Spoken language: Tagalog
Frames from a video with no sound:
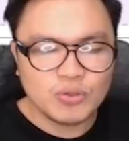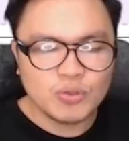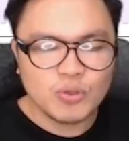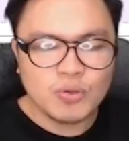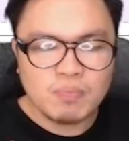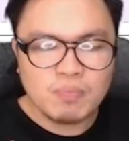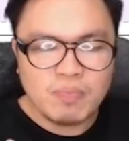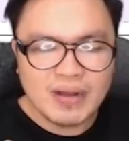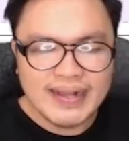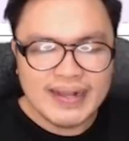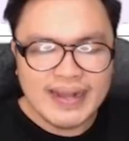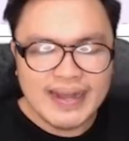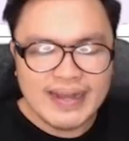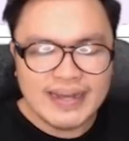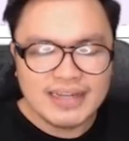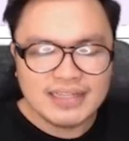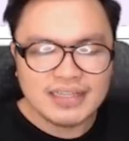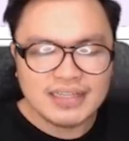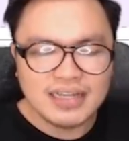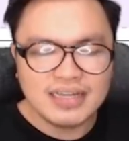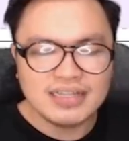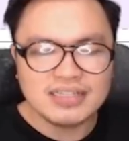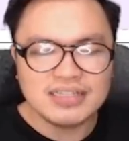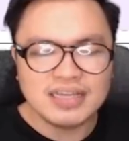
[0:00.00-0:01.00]
Kumbaga,
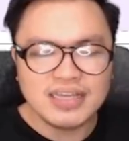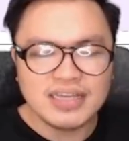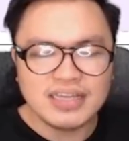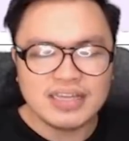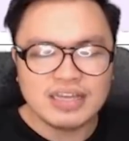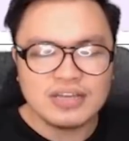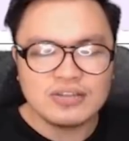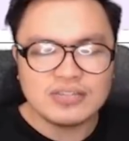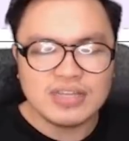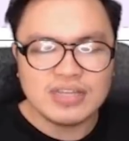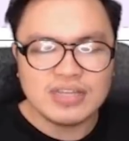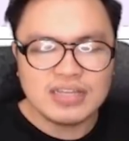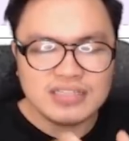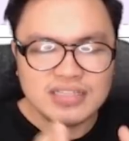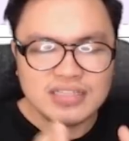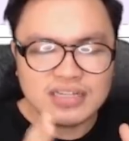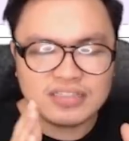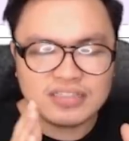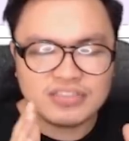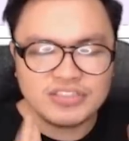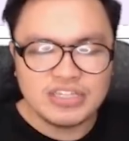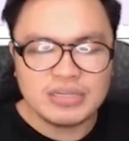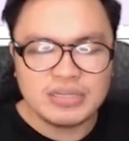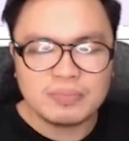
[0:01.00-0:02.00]
nakasakay kayo sa isang
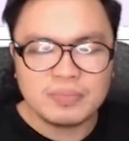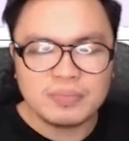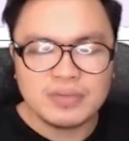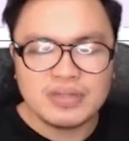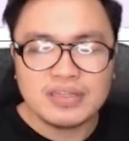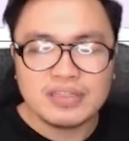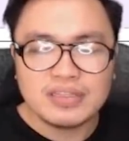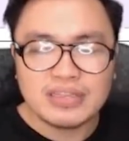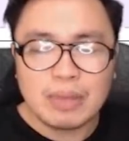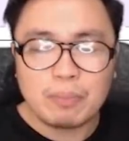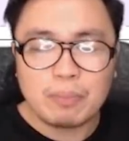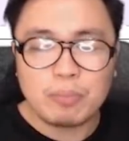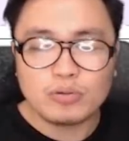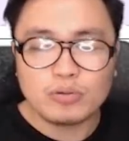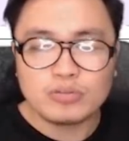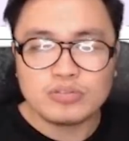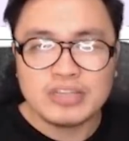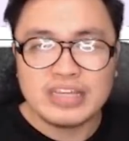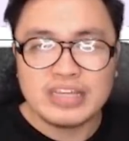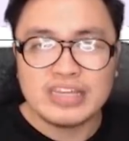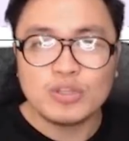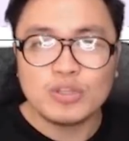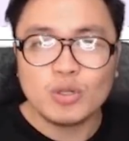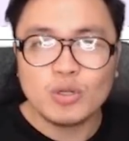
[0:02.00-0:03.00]
jeep, tapos
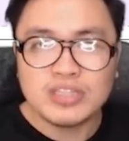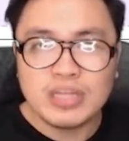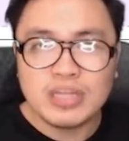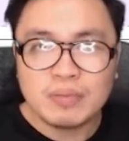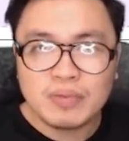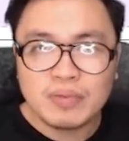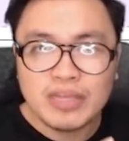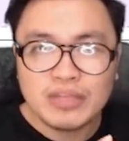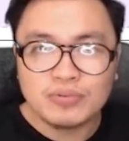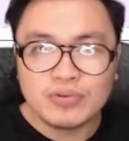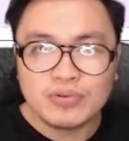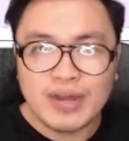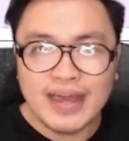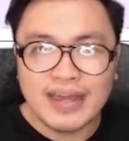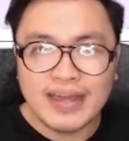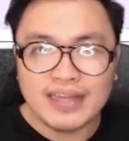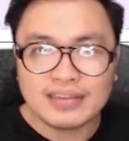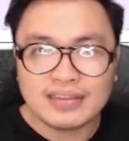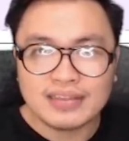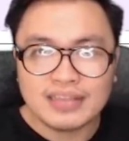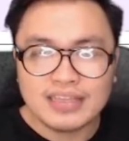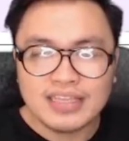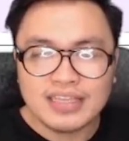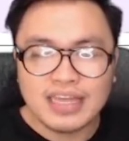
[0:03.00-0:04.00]
hinold up kayong lahat
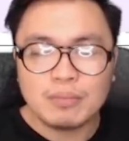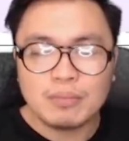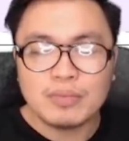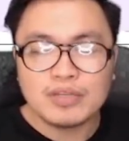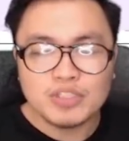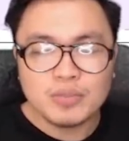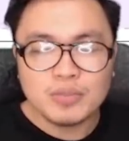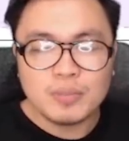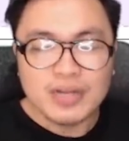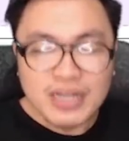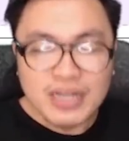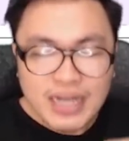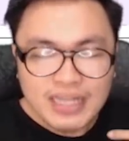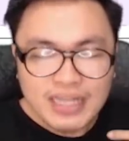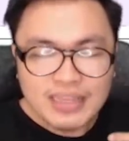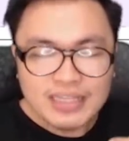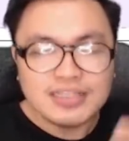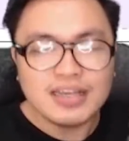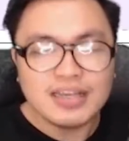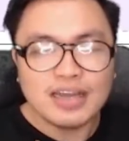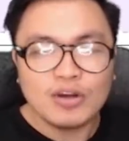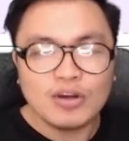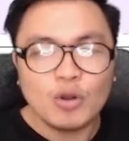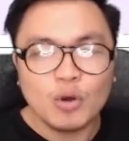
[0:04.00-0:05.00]
kaya medyo magaan na sa
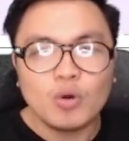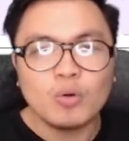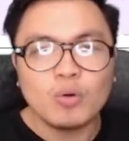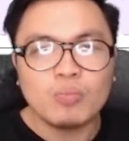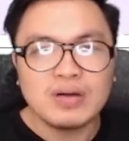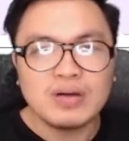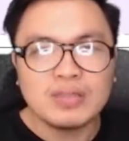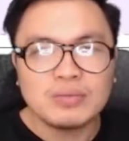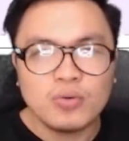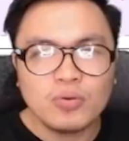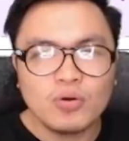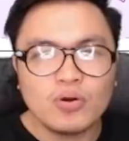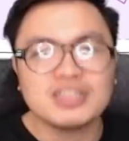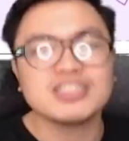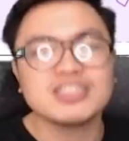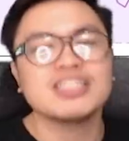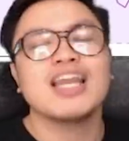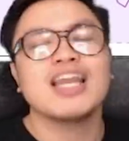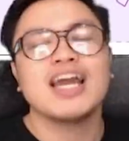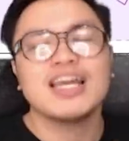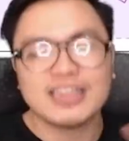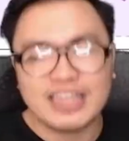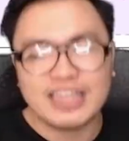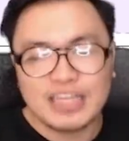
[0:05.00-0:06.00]
kalooban mo kasi
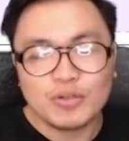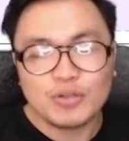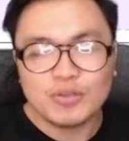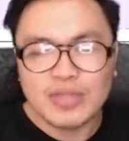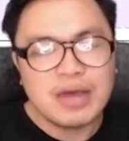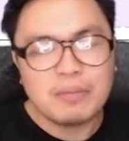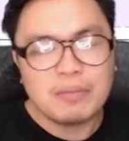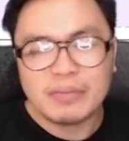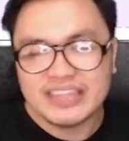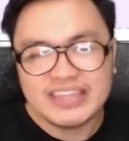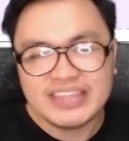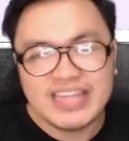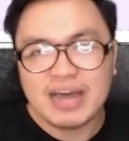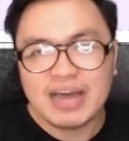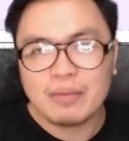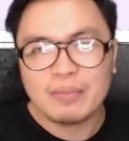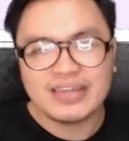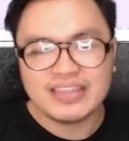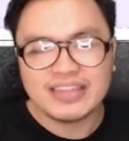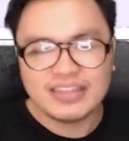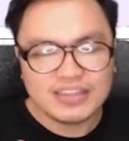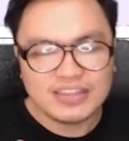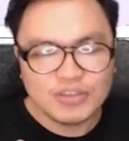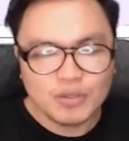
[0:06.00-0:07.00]
lahat kayo damay-damay
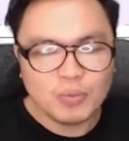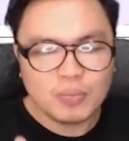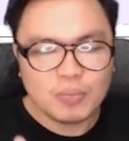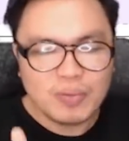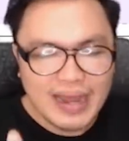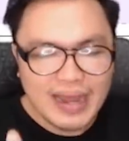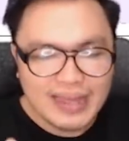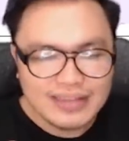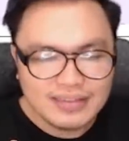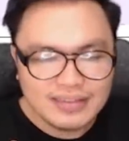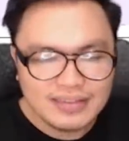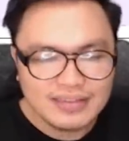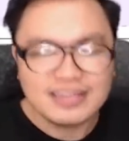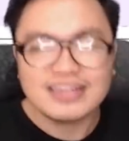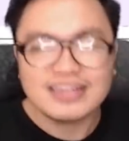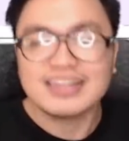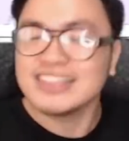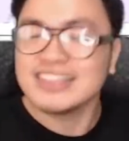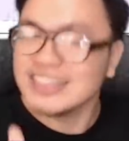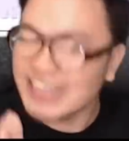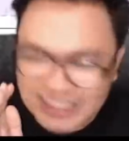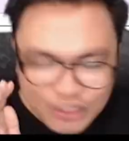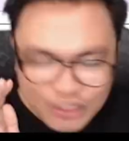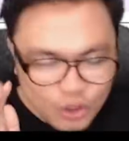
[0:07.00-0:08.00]
na to, Brad.
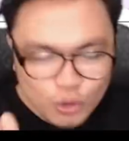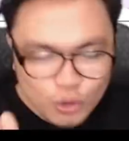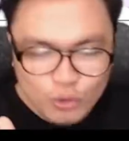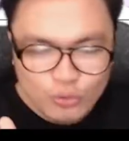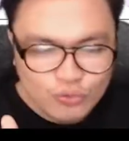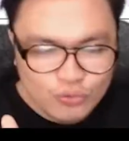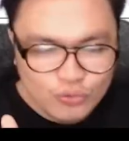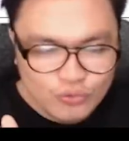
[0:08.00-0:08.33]
Ganon.